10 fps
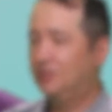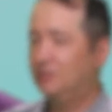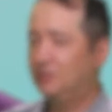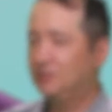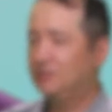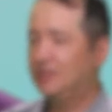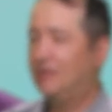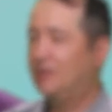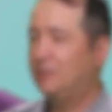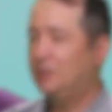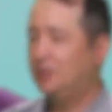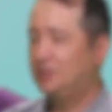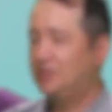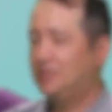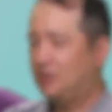Então, sei lá, no primeiro
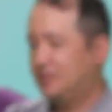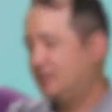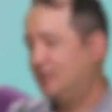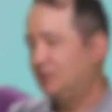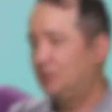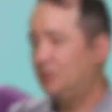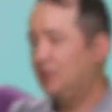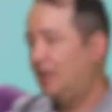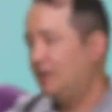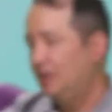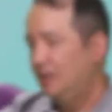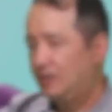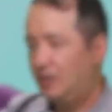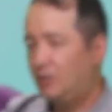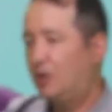dia de aula você sentou num lugar,
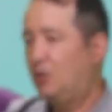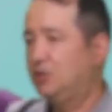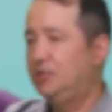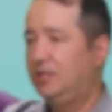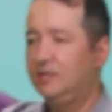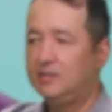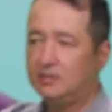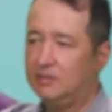tem uma rodinha ali,